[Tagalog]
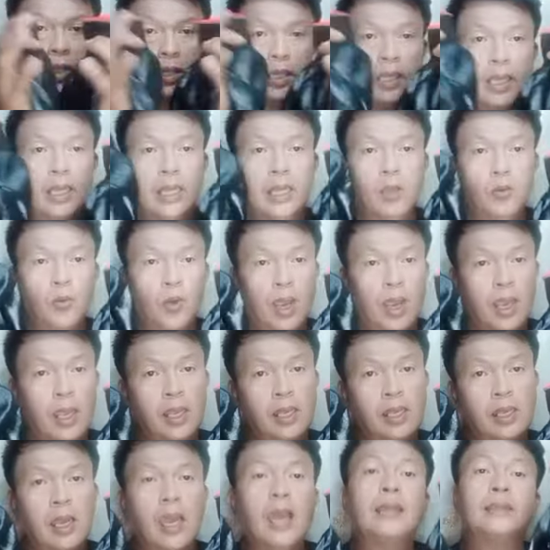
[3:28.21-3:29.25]
Kaliwa
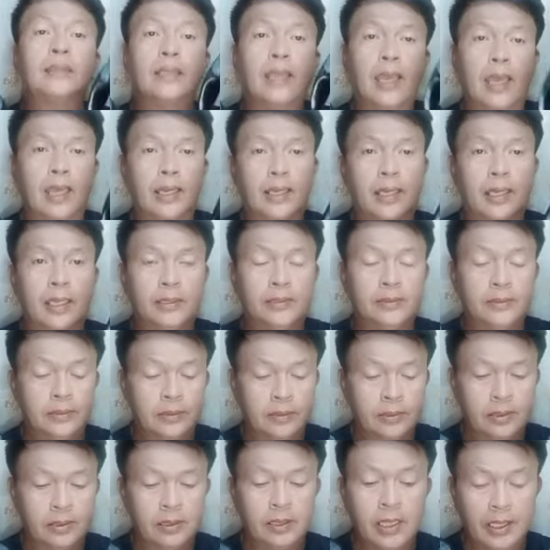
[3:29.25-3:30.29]
at kanan.
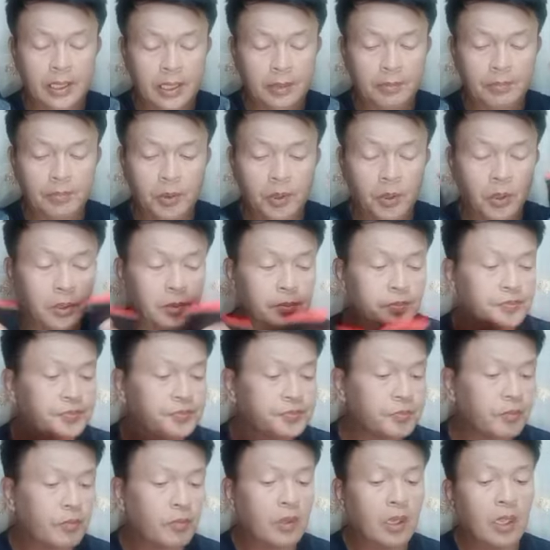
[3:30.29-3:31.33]
Ganyan po.
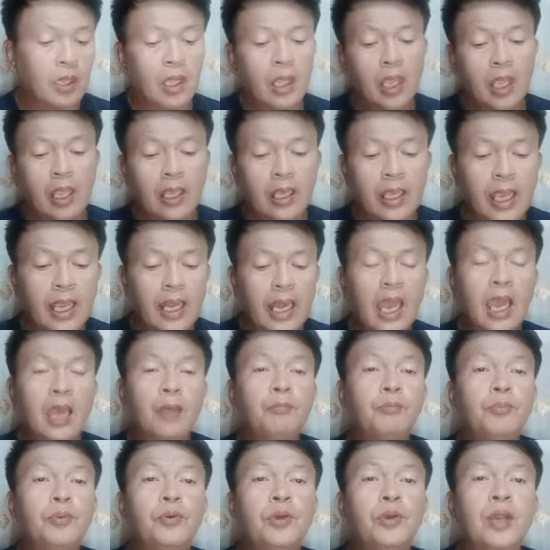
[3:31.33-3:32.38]

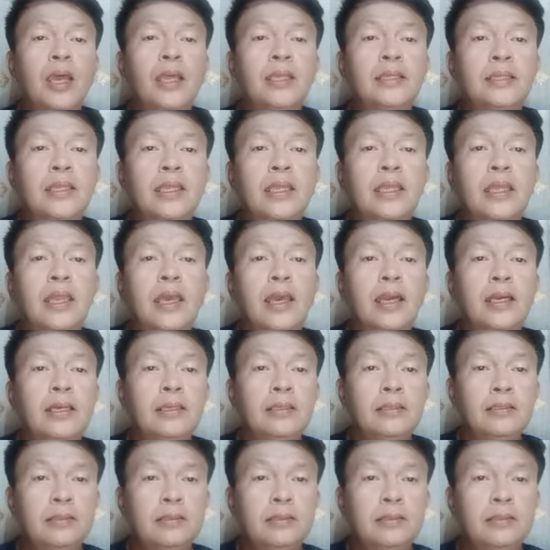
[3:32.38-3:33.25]
Kailangan po natin ng